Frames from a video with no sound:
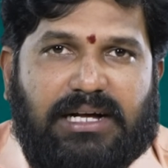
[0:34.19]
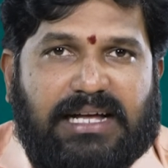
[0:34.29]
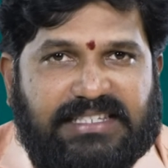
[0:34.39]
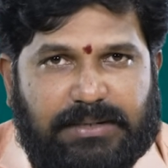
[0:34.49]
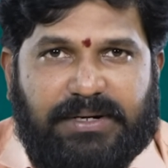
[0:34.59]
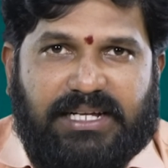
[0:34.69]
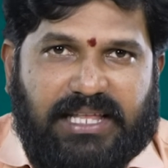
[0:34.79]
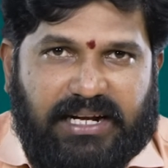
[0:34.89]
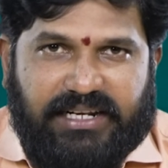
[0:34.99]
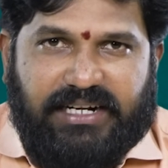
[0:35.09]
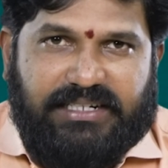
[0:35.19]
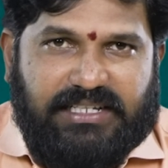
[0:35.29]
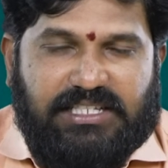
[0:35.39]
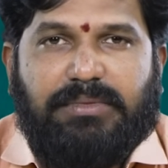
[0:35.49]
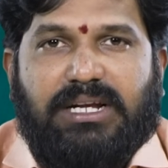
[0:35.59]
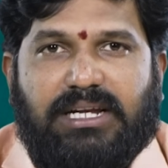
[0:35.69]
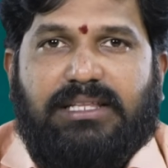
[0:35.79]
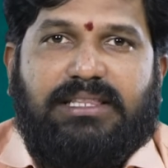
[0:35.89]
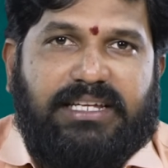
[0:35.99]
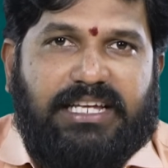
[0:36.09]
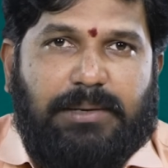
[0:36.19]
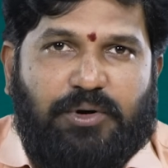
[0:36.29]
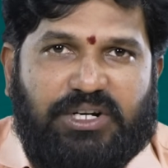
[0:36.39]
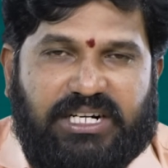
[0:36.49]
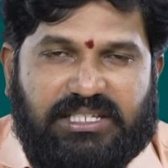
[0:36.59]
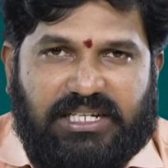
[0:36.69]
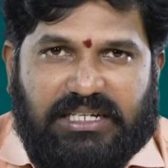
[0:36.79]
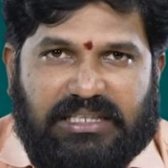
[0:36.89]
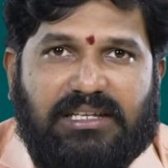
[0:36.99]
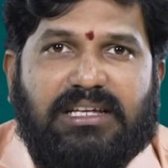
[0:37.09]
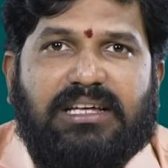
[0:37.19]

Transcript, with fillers: కాసేపటికి దాన్ని డిలీట్ చేసి మళ్ళీ తిరిగి అప్లోడ్ చేయడం జరిగింది